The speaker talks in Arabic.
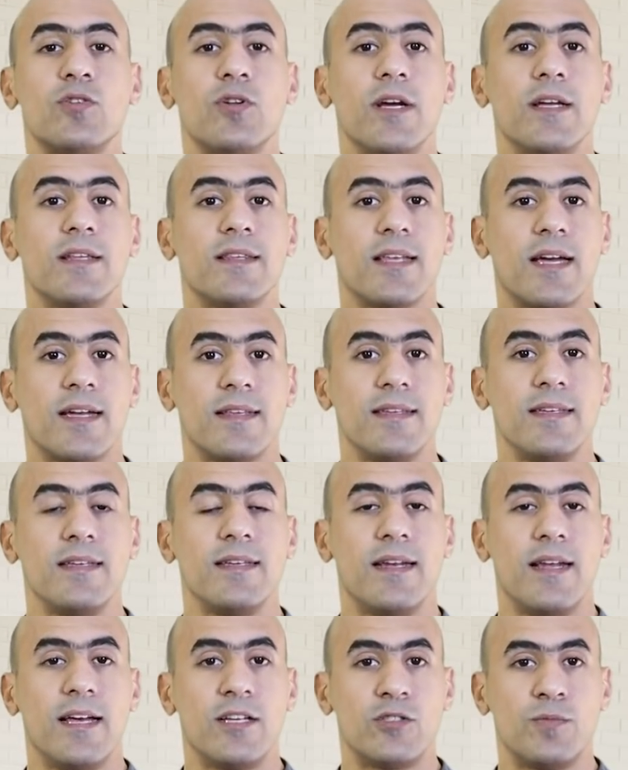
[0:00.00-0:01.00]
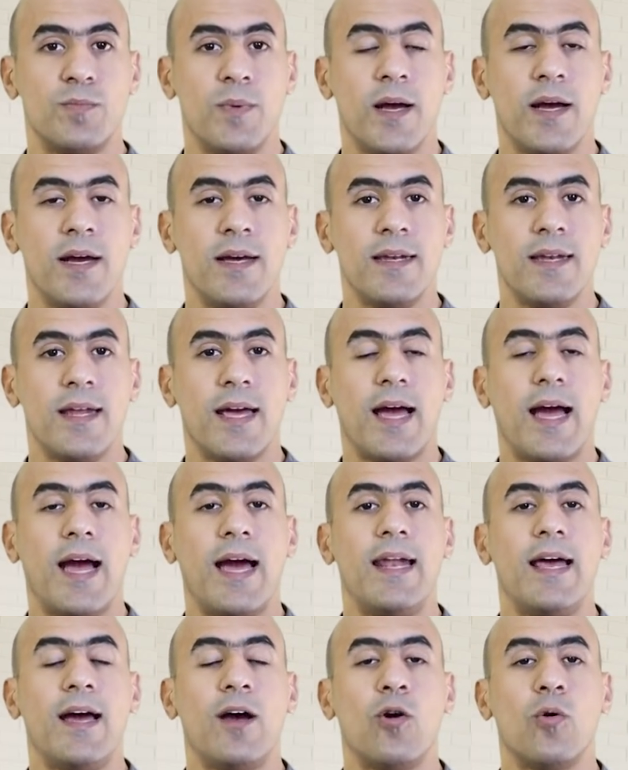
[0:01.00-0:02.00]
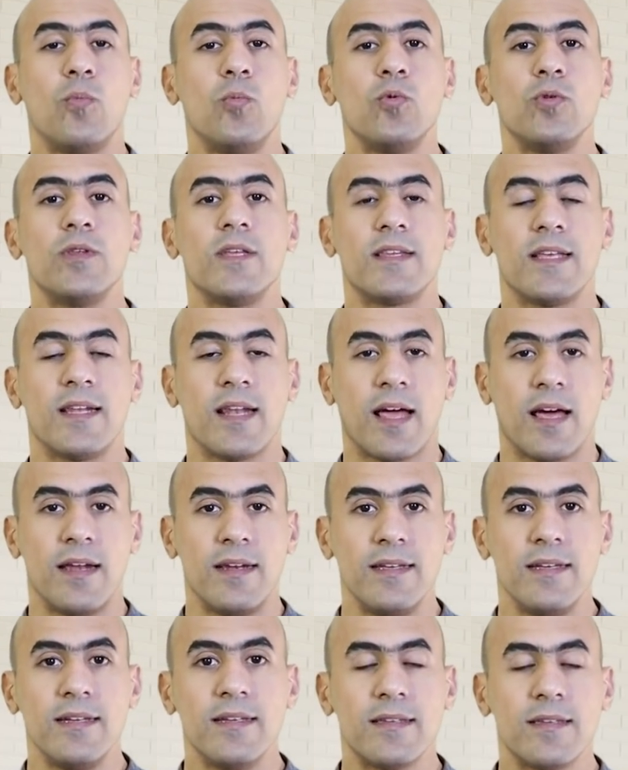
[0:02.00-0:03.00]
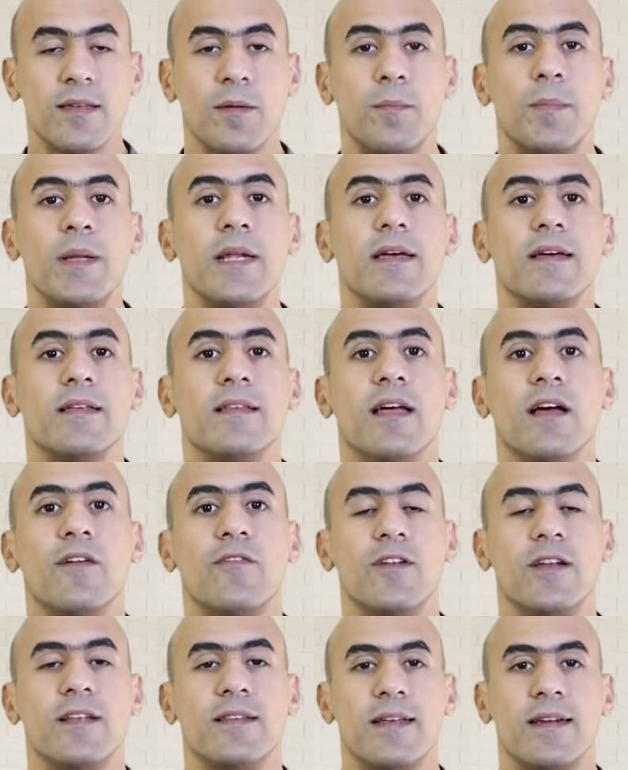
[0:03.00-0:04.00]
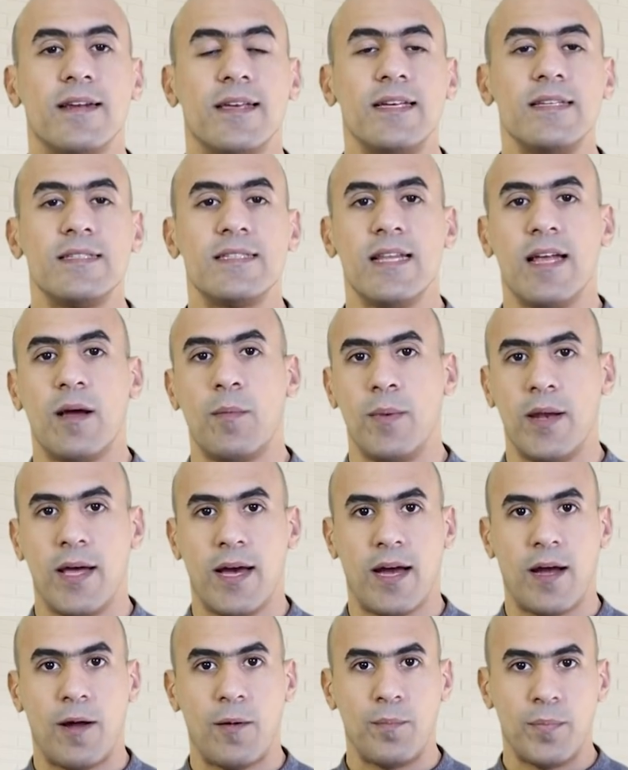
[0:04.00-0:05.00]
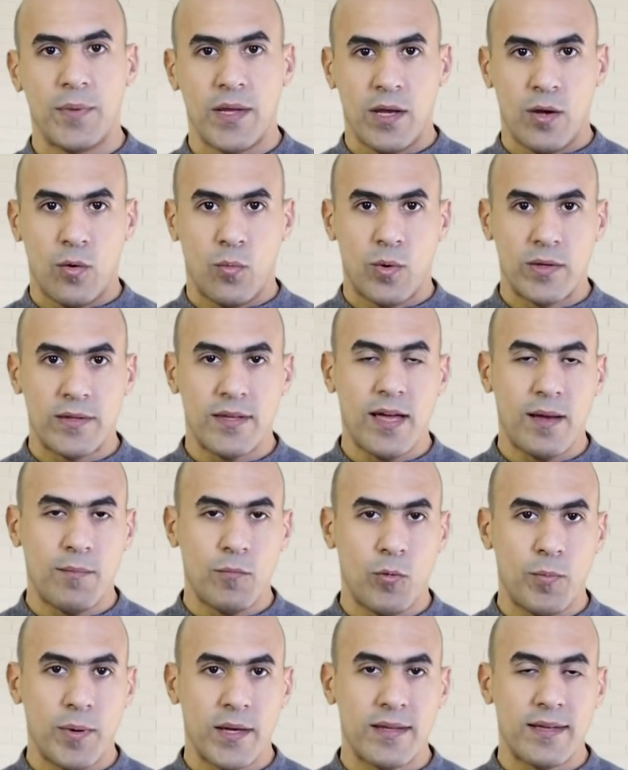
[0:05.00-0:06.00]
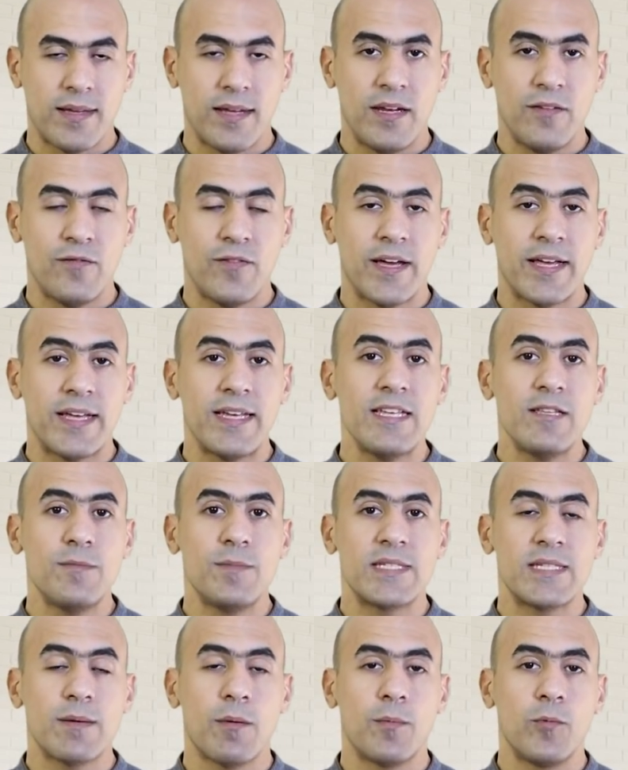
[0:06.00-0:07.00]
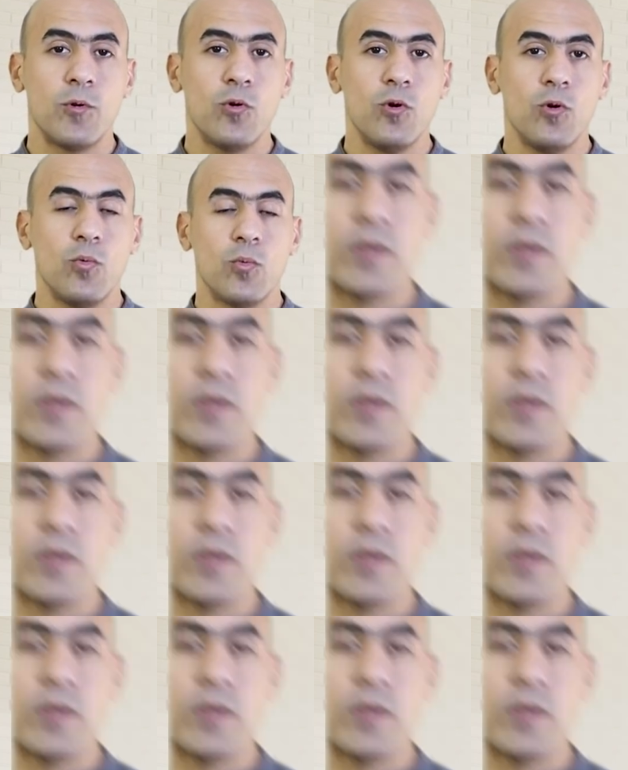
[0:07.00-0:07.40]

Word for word: سرعة تحضير الأجبان على حموضة الخليط بالإضافة لتركيز الأملاح وطعمه بيختلف أكيد بسبب نوع